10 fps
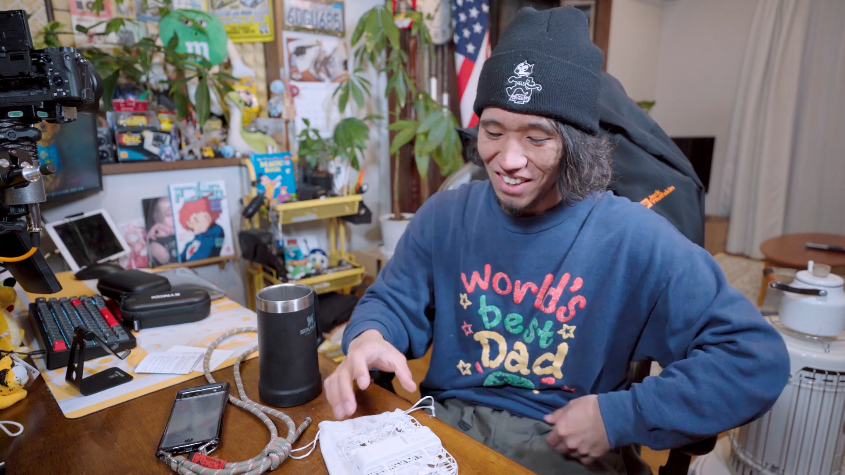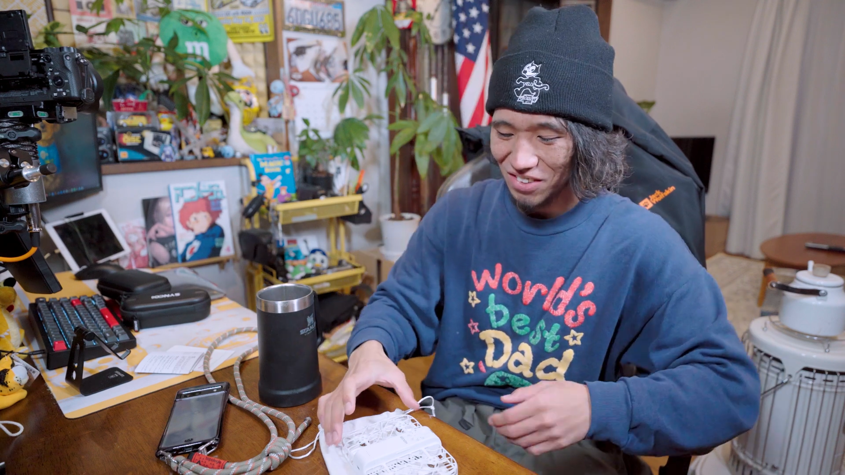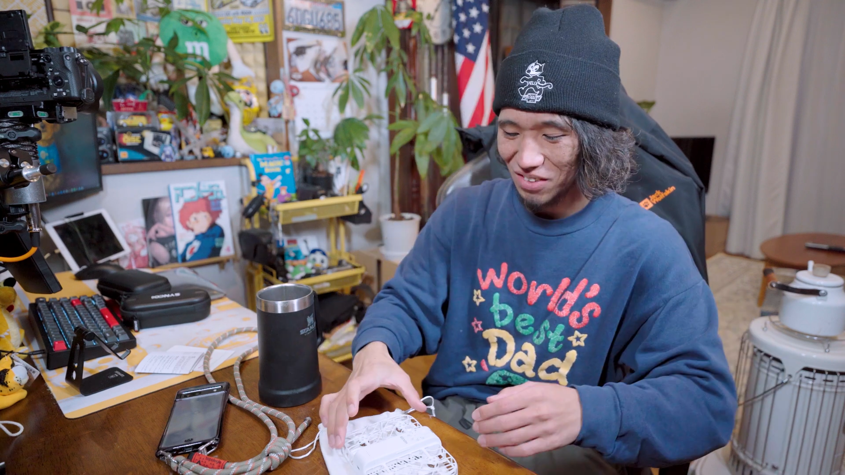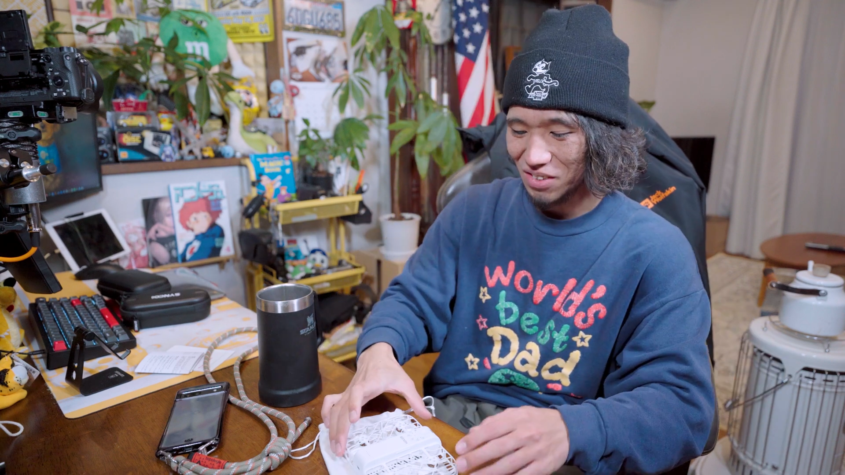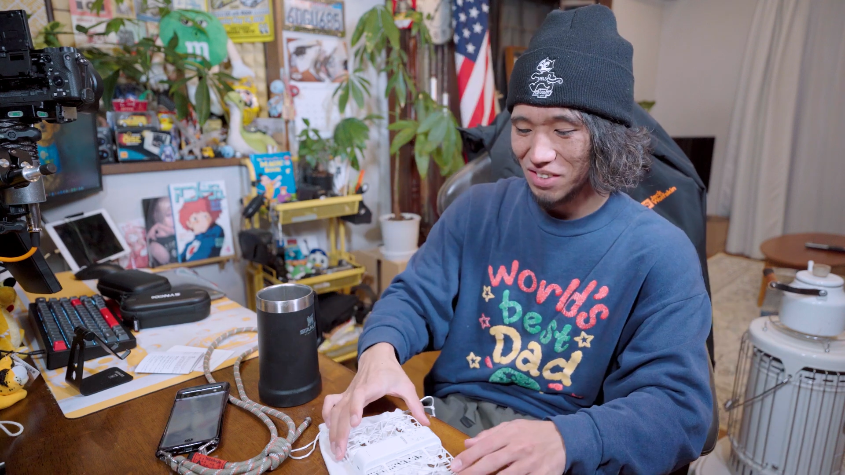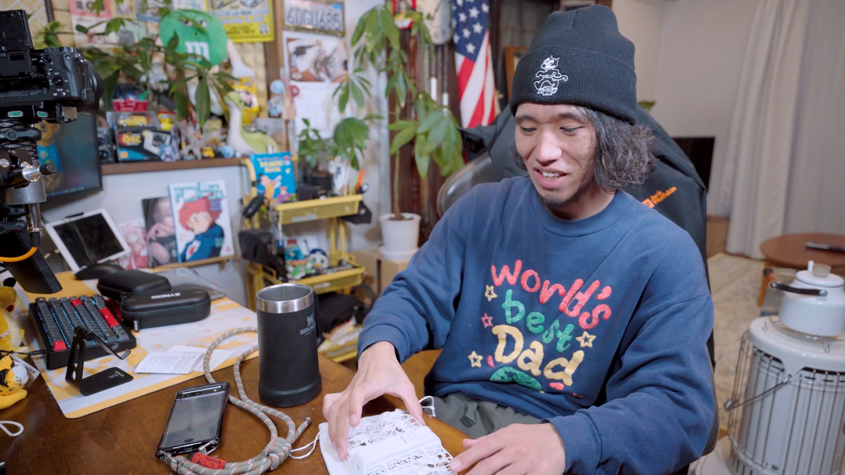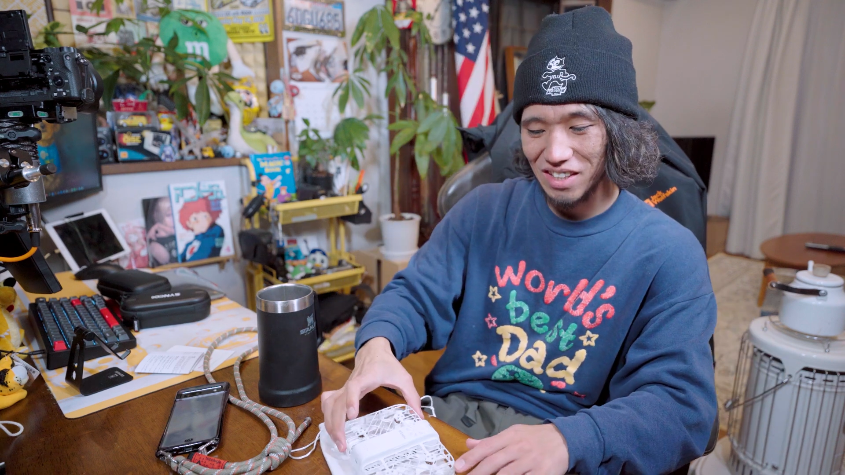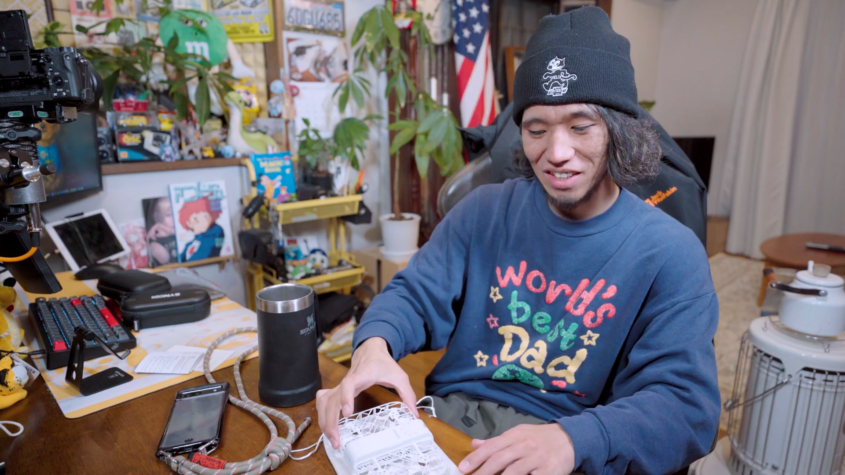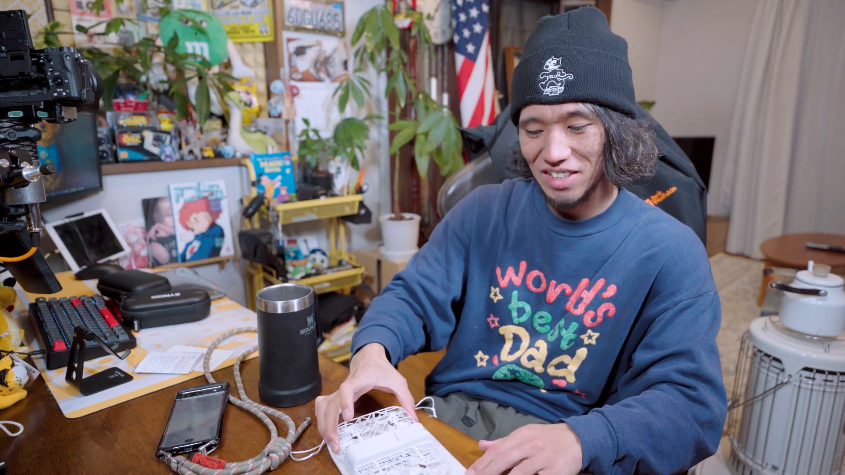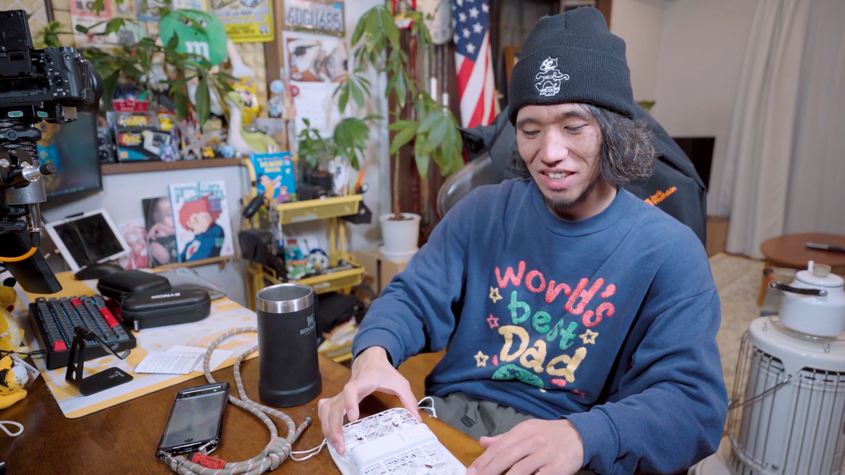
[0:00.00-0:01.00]
この、な
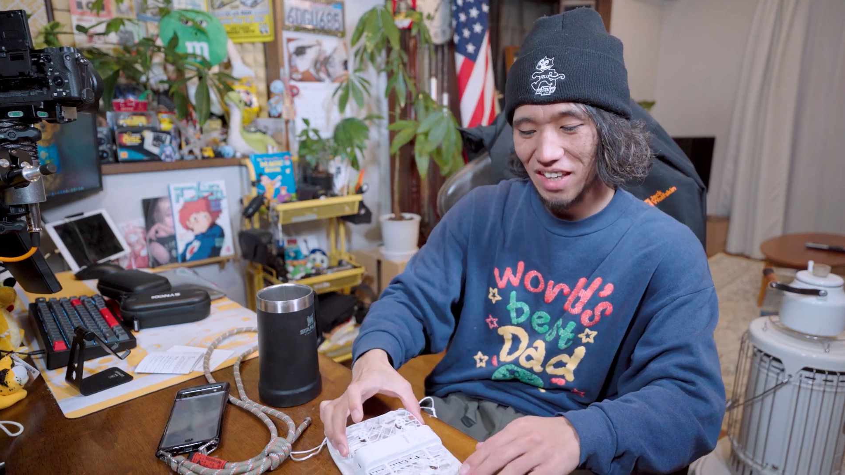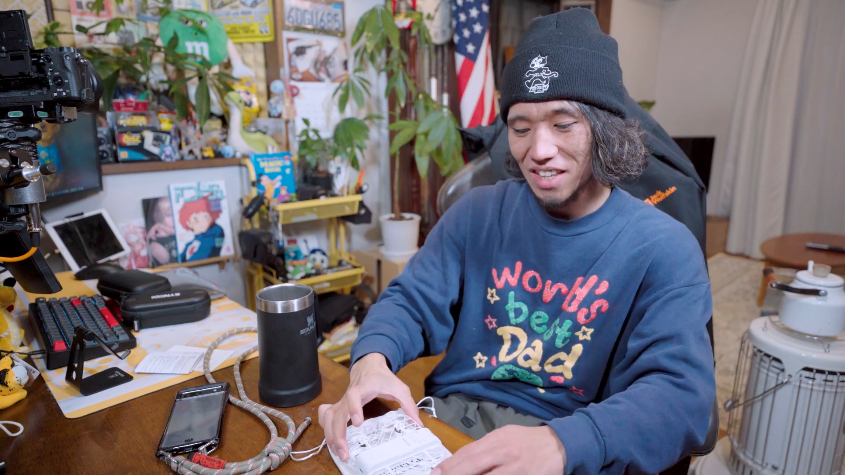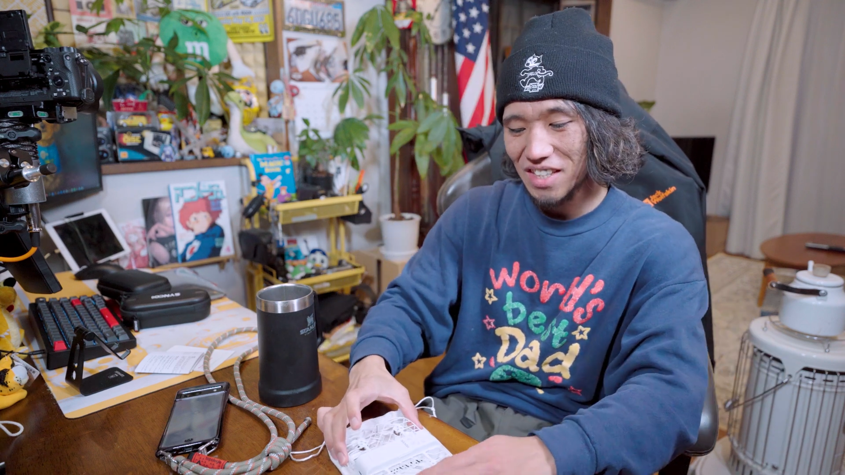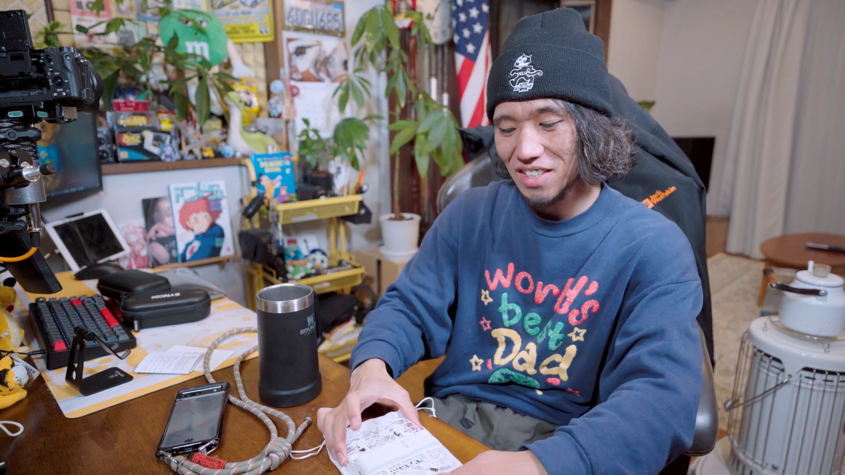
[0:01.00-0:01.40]
んだ、被写体